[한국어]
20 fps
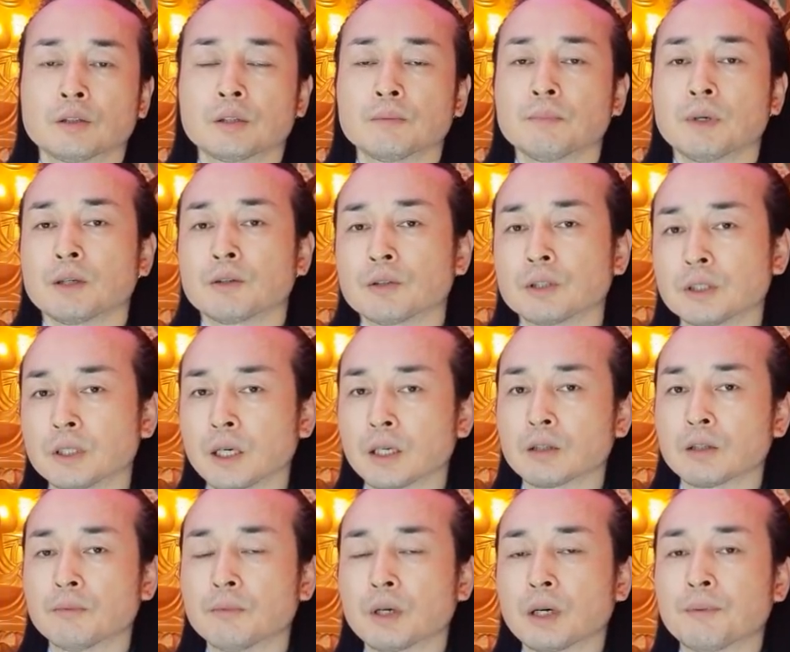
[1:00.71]
10만 원 이상이
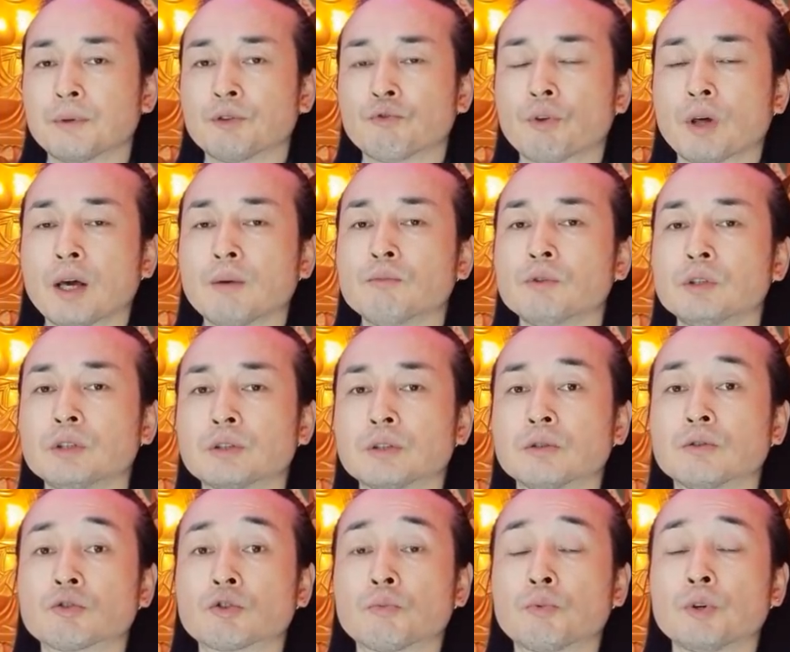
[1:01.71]
넘어가면
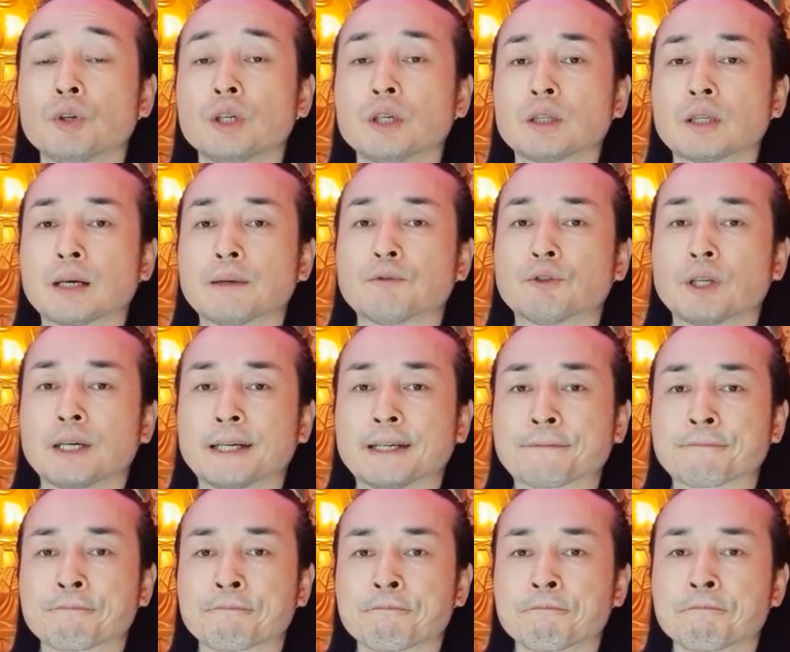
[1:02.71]
뇌물성으로 보이기 때문에